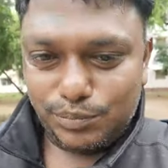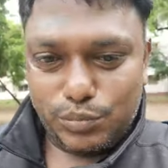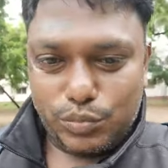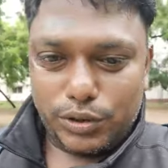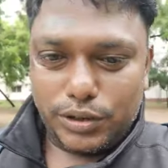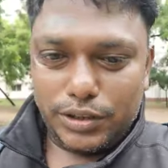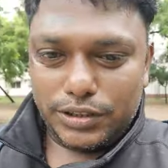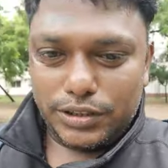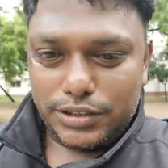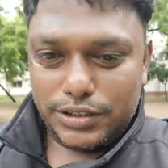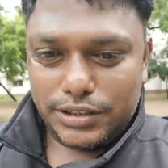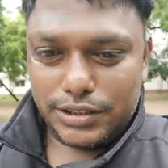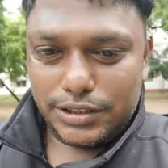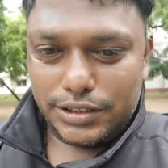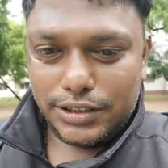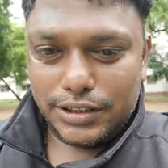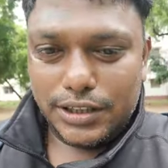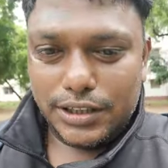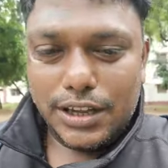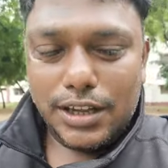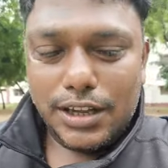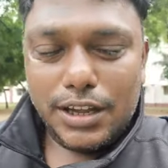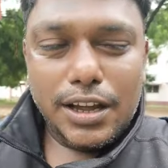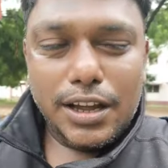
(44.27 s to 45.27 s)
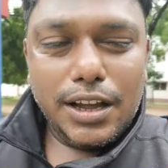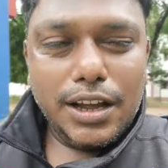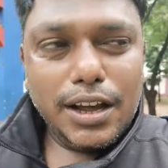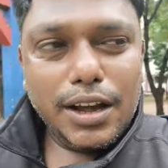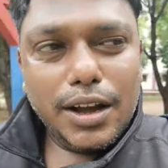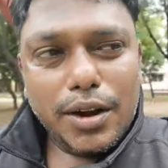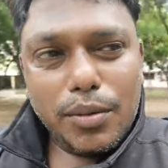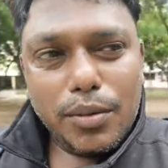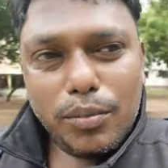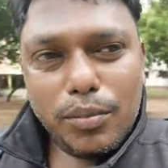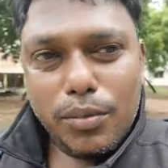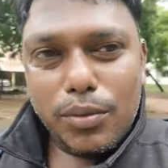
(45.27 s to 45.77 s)
போயிடுச்சு
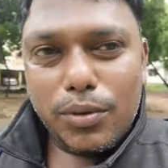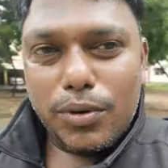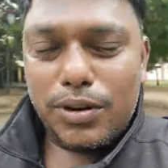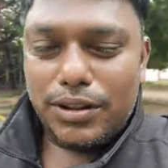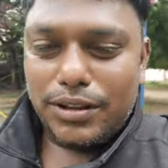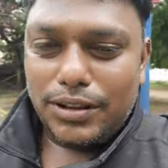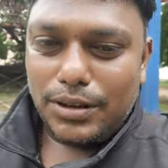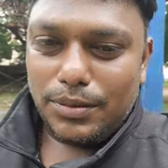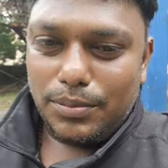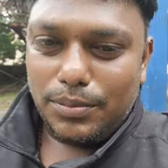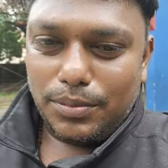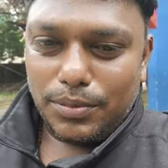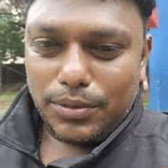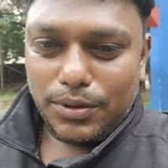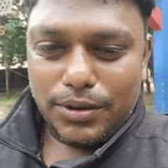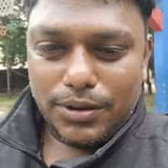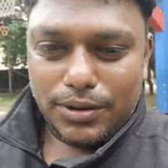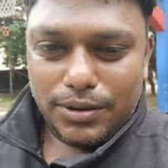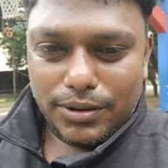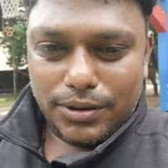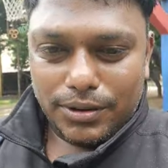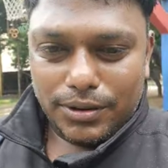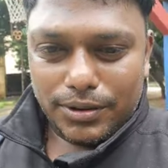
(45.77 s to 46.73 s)
போனதுக்கப்புறம்